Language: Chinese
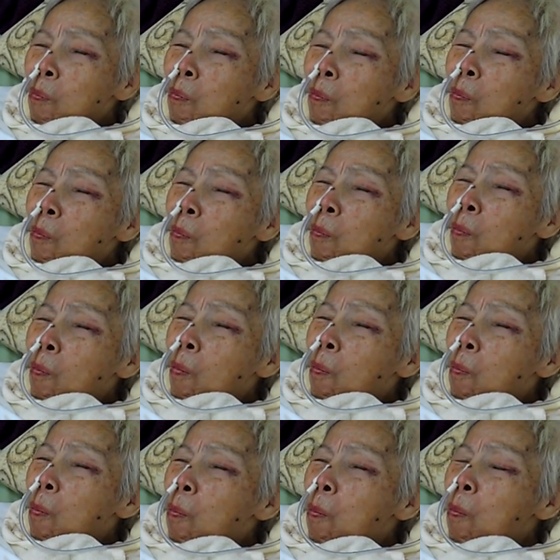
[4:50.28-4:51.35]
它是
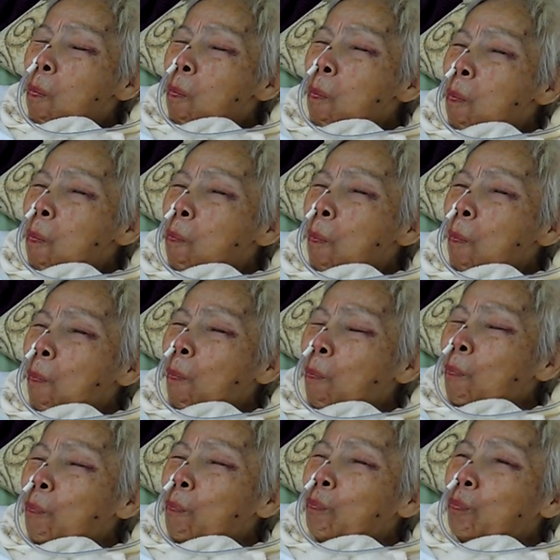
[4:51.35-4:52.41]
听声音，嗯，
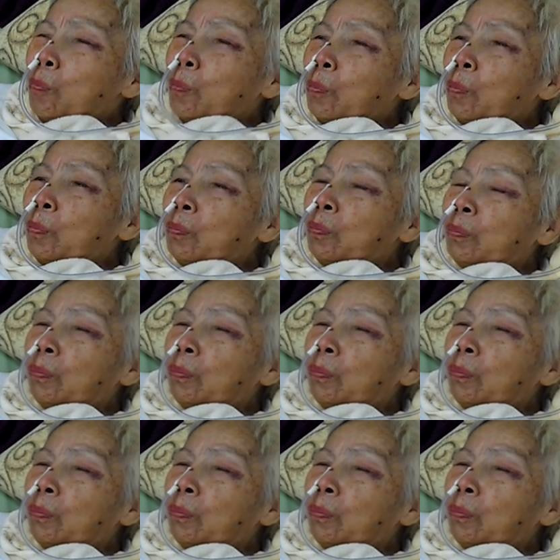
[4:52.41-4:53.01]
它现在